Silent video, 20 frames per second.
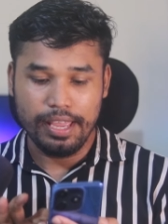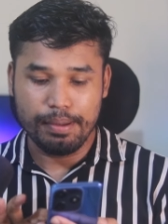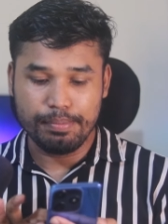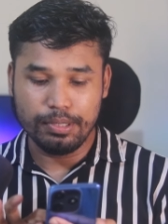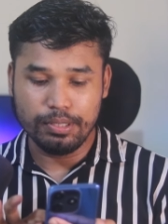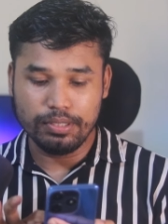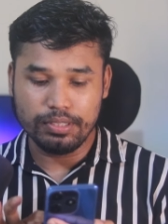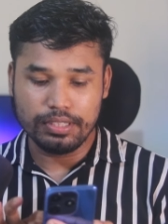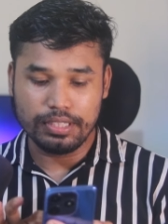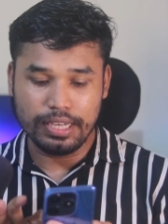
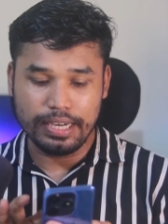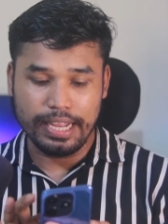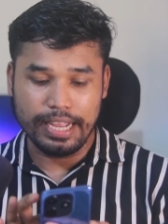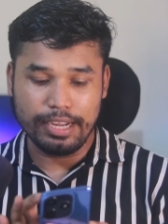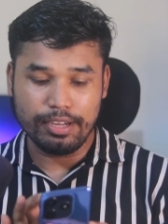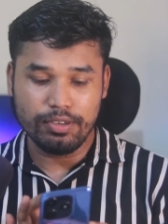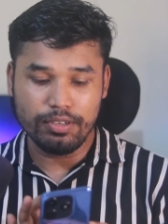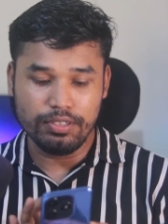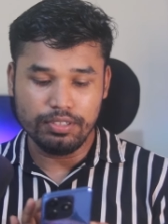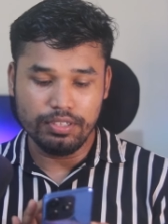এবং তারা
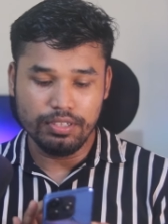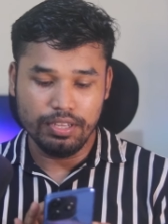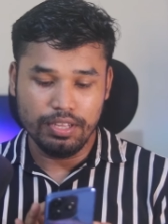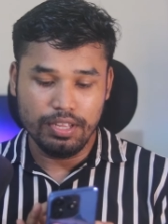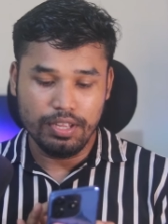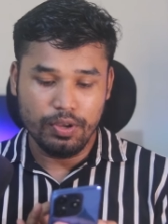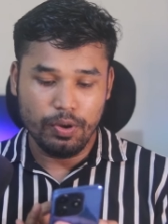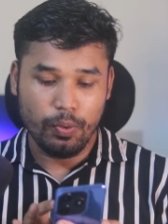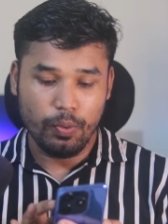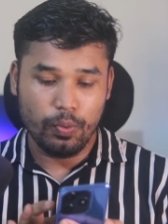এখন
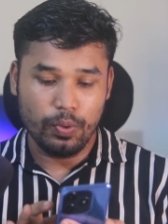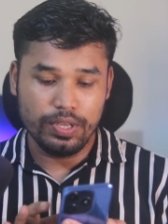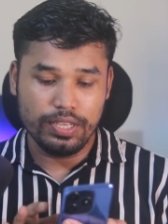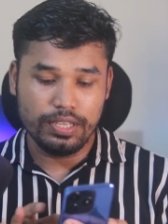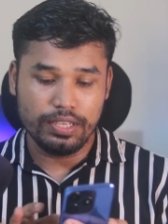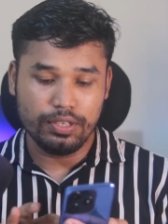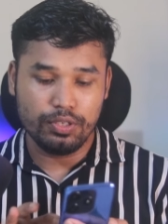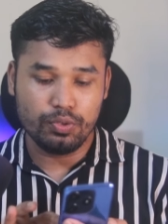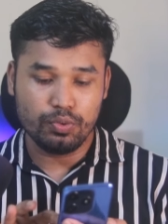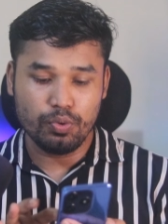ওই
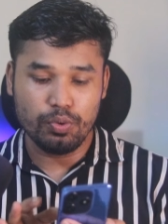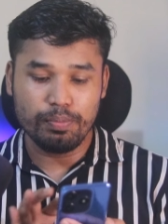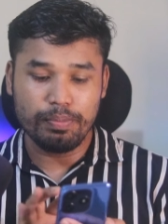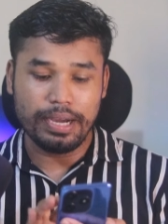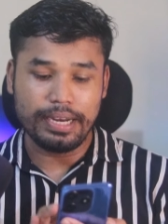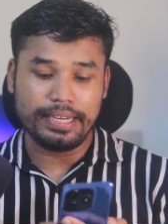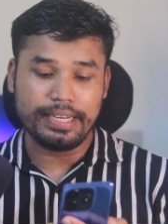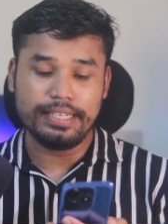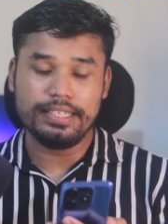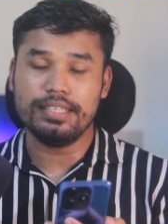টু
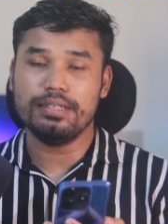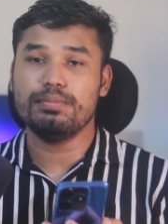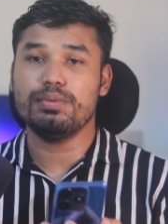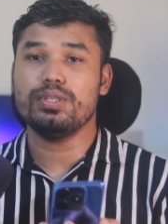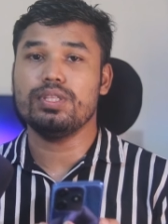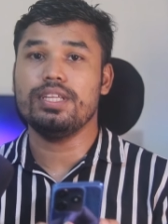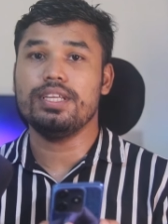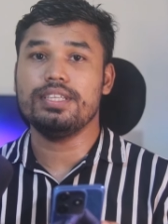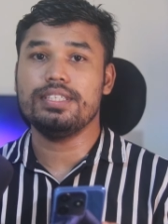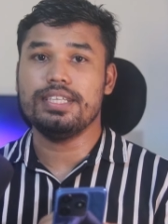মার্কেটের
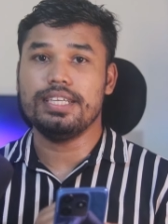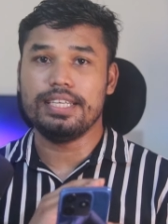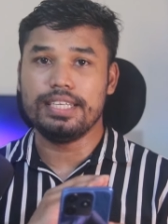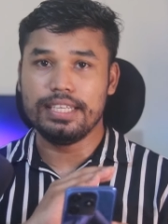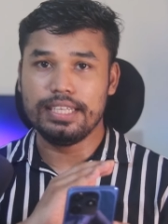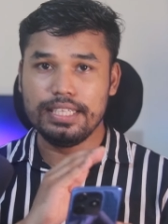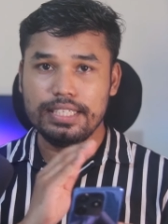মধ্যে যে